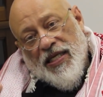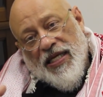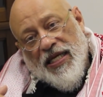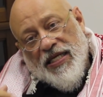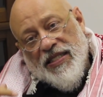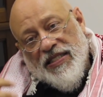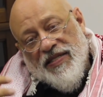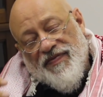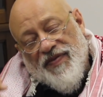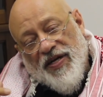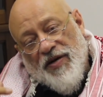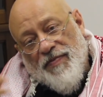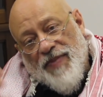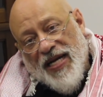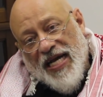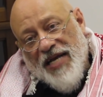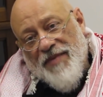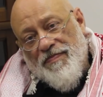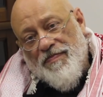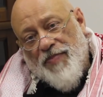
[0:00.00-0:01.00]
eles deverão
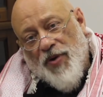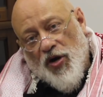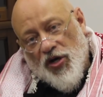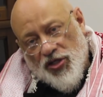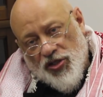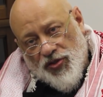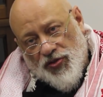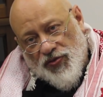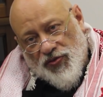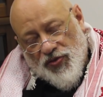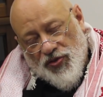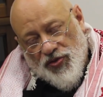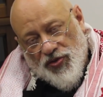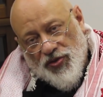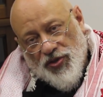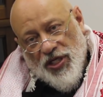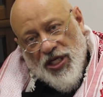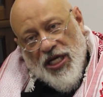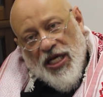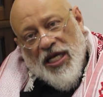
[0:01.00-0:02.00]
pagar
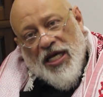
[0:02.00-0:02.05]
impostos